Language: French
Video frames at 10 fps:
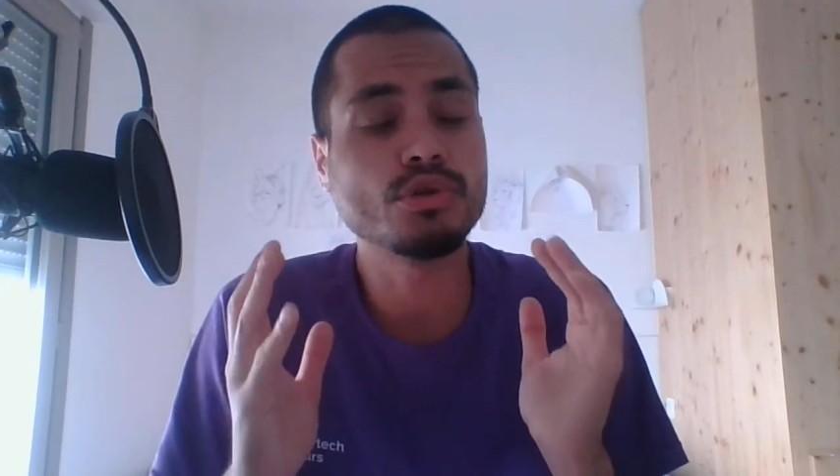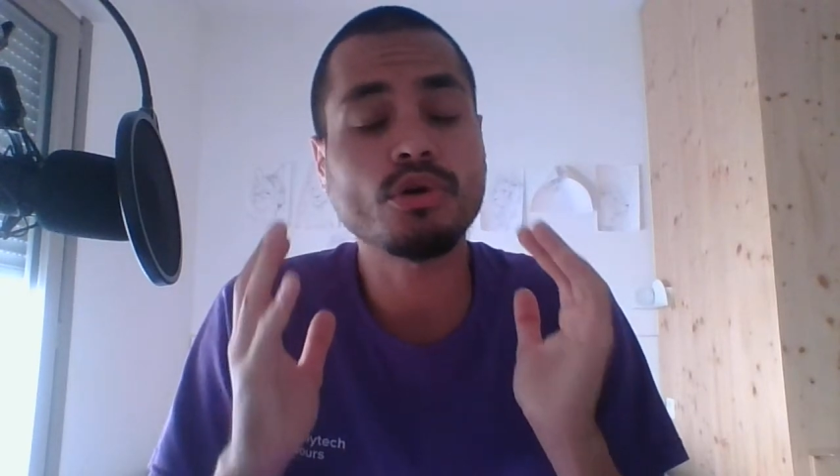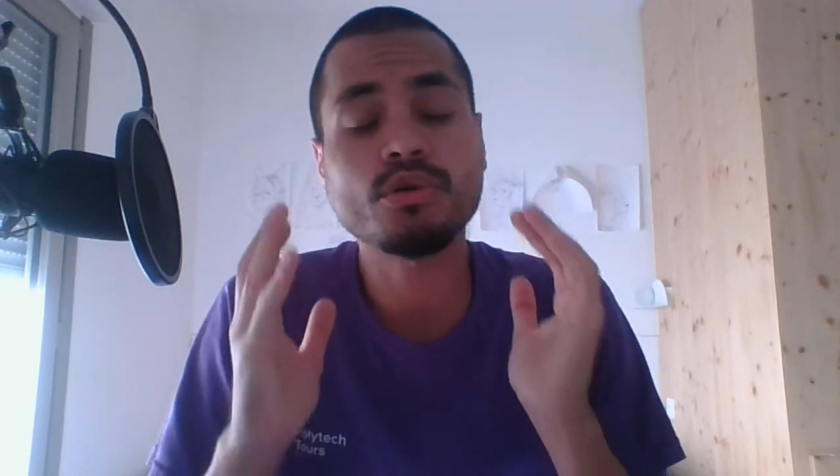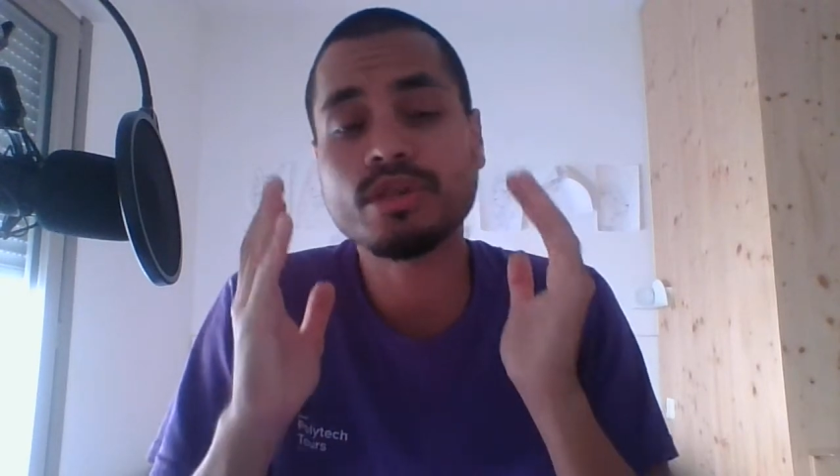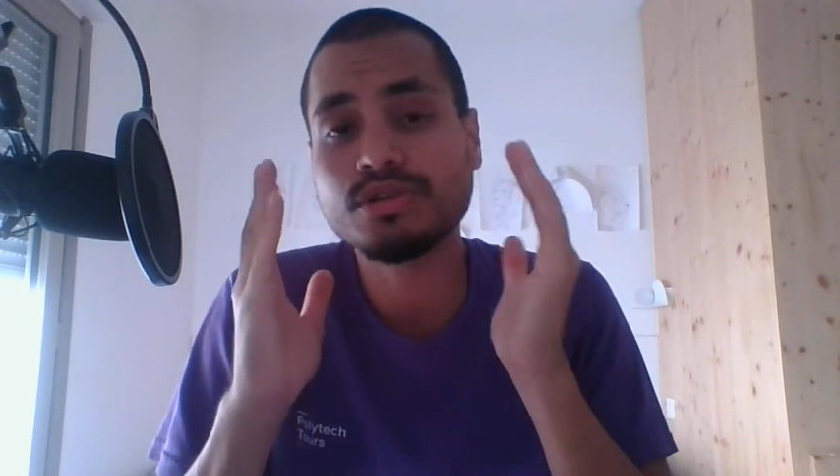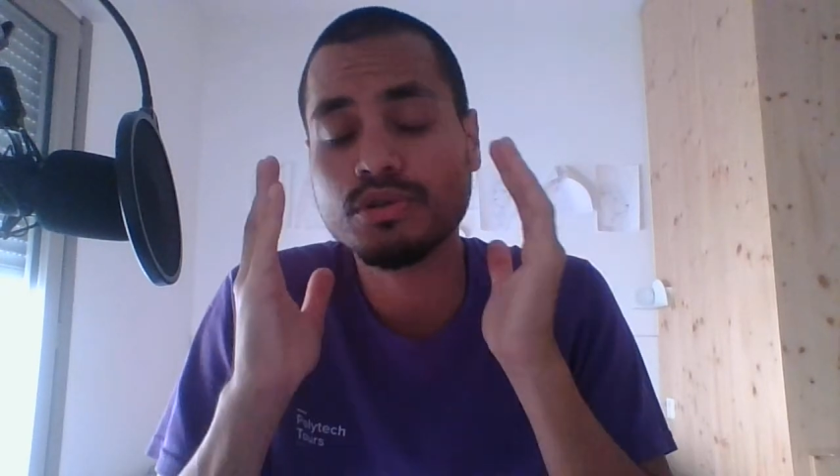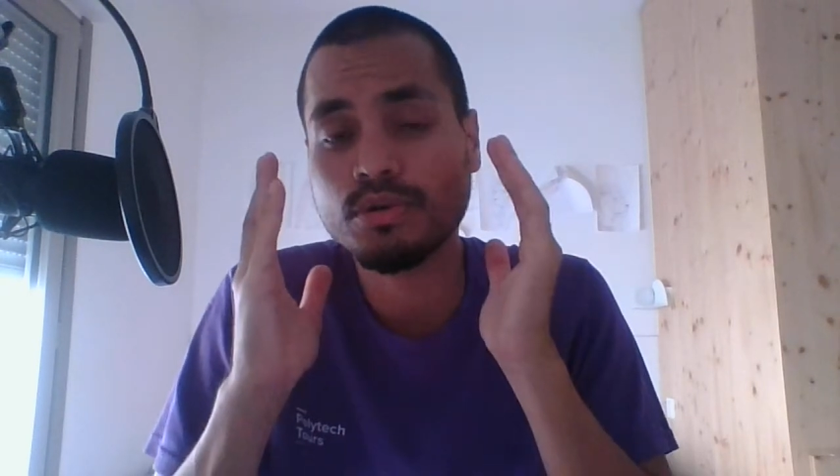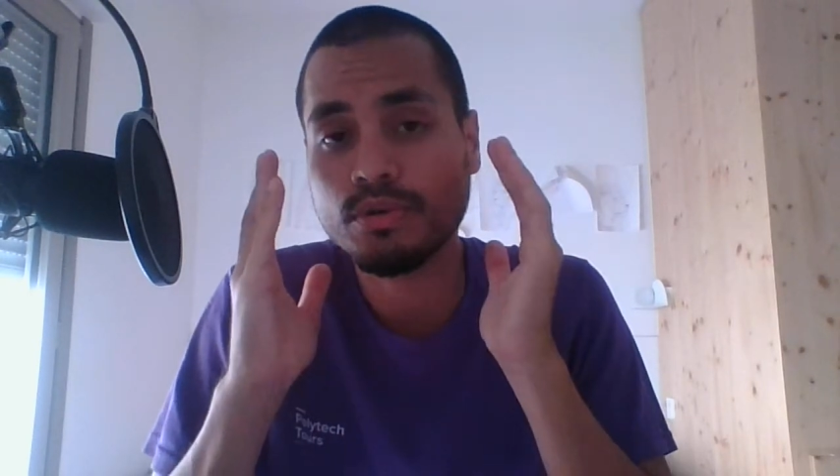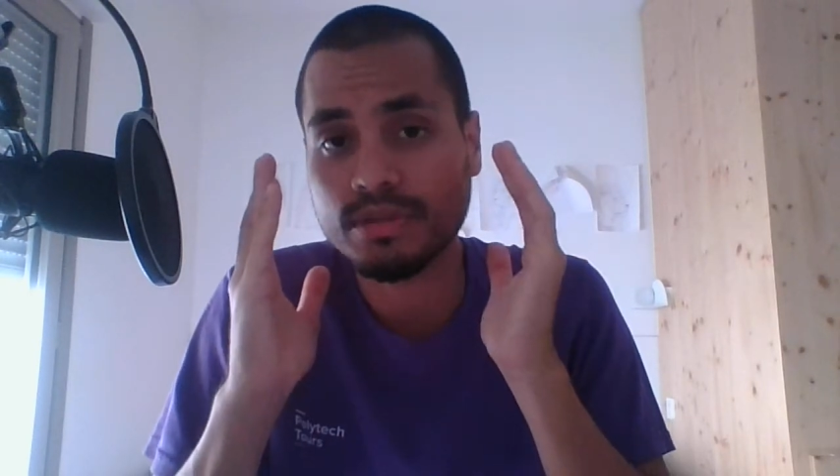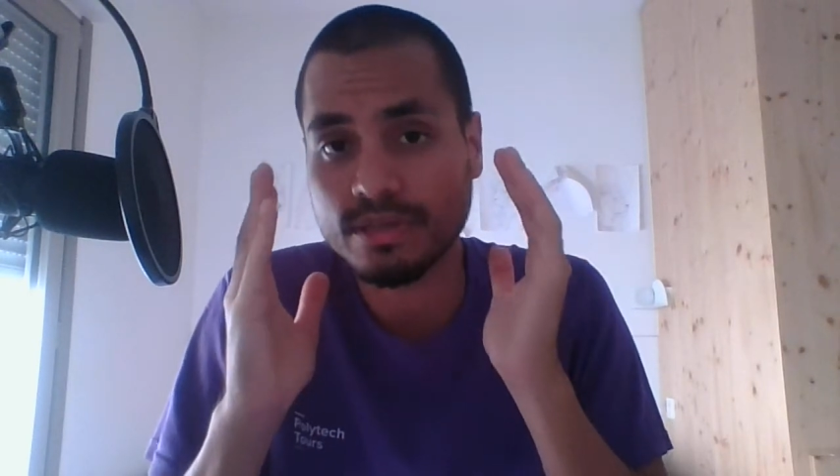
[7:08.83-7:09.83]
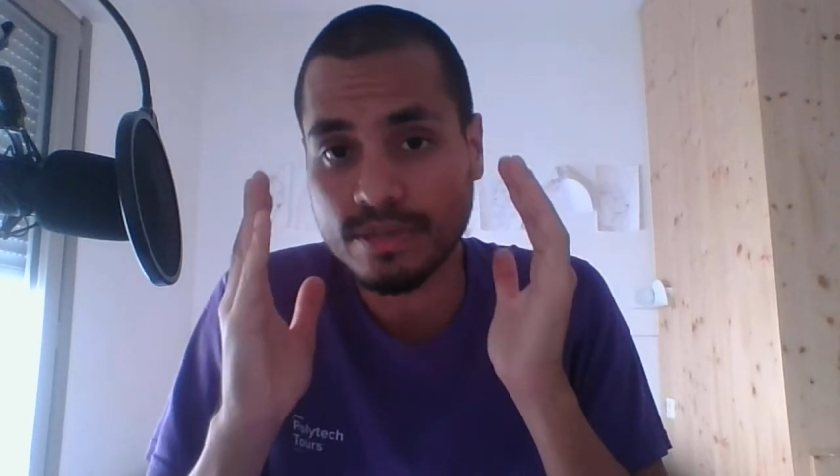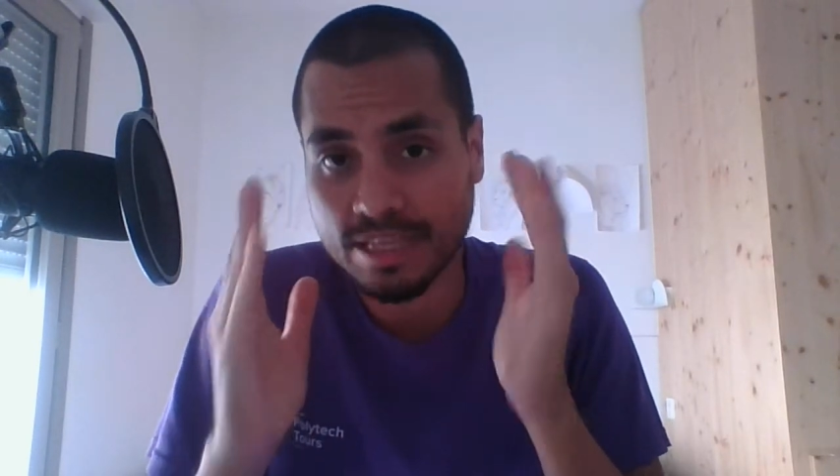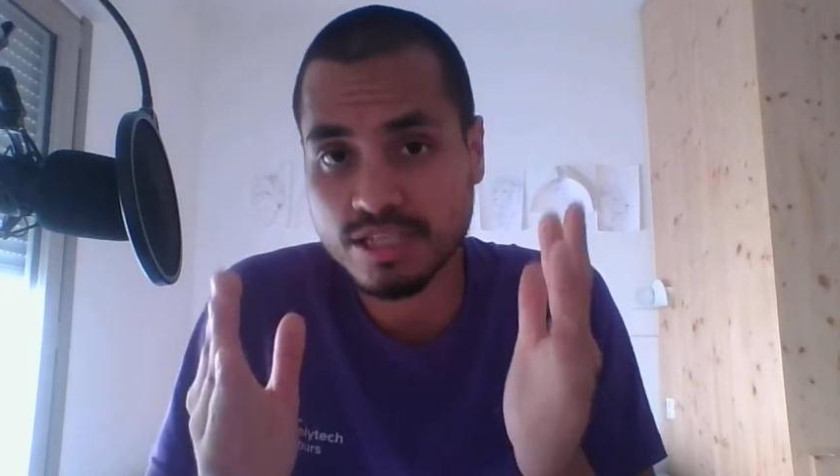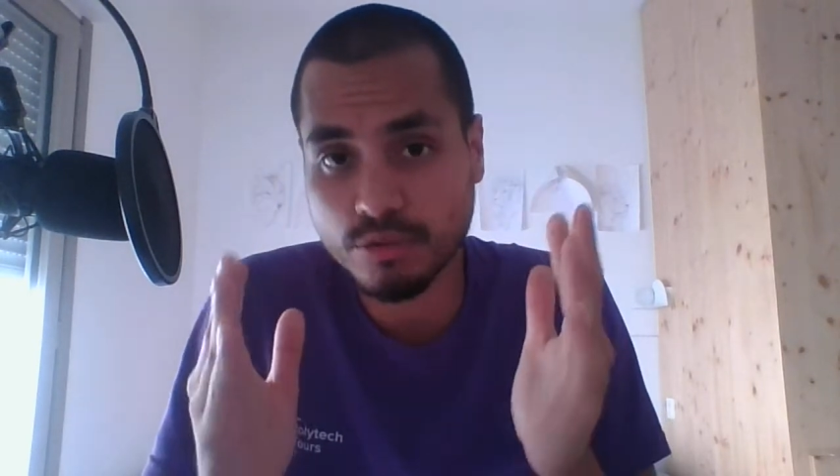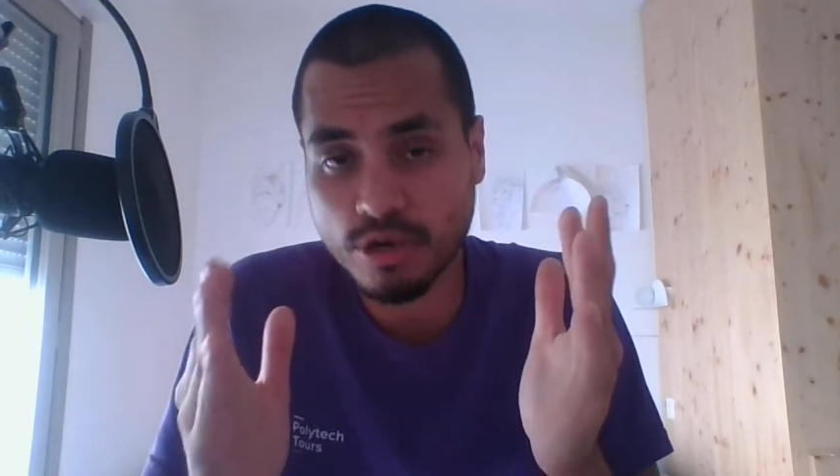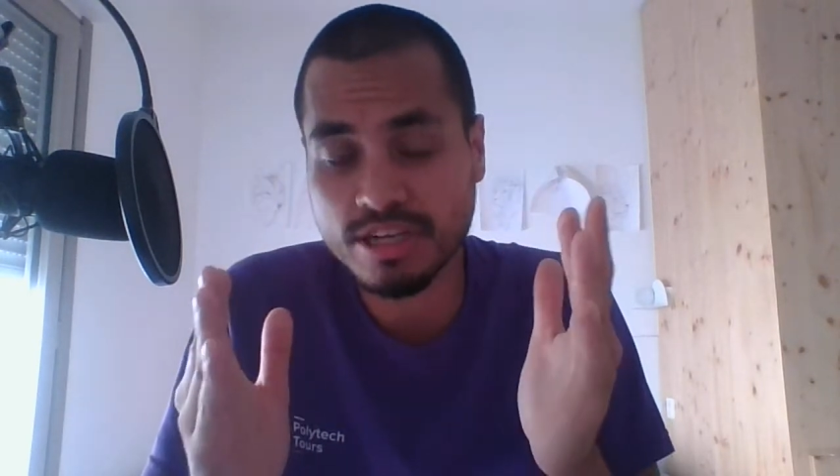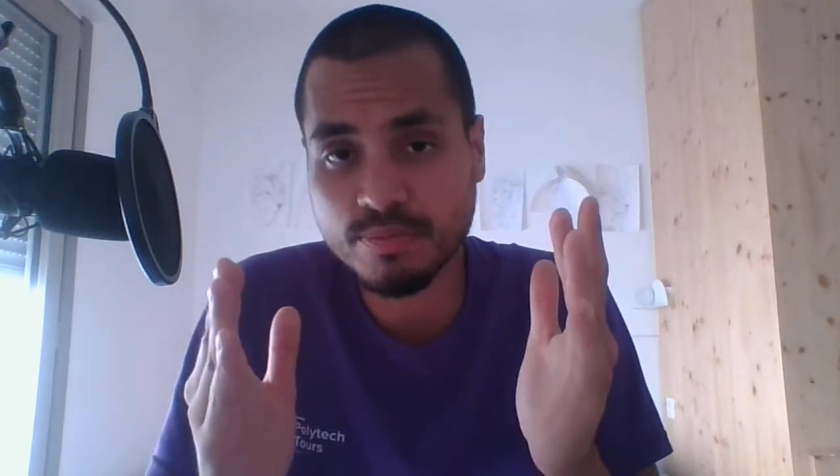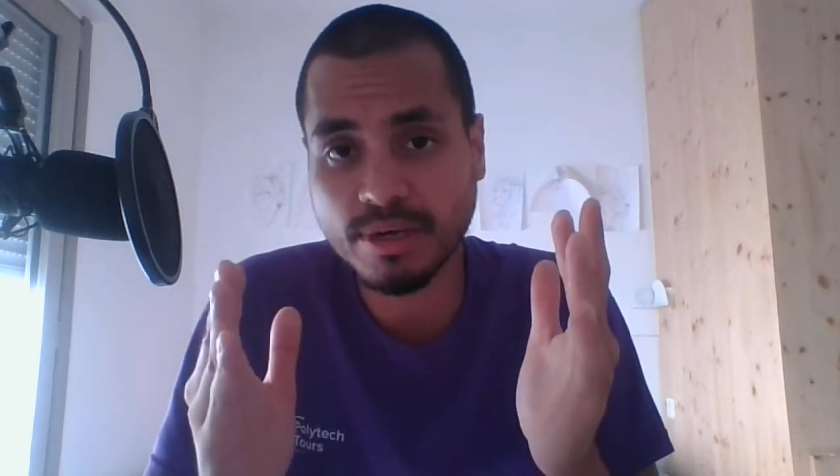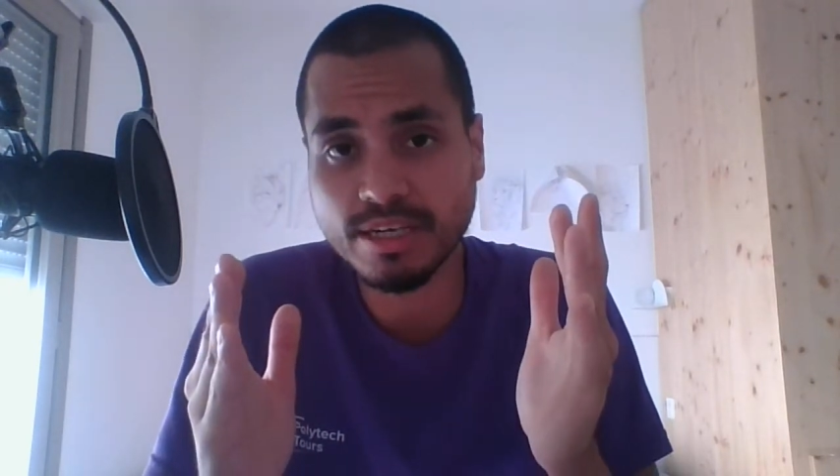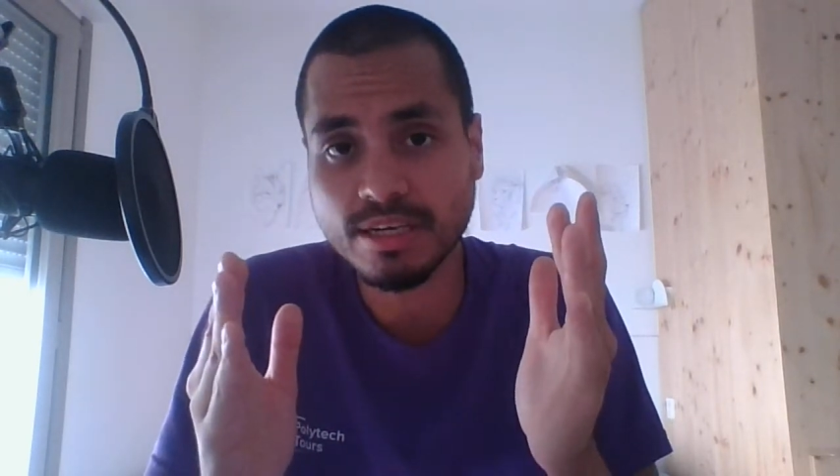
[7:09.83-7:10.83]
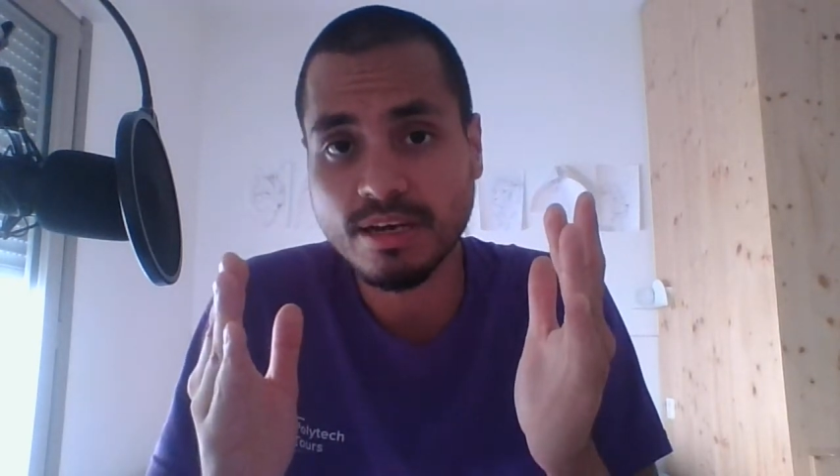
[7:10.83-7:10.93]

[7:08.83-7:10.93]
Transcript: orientations de l'esprit,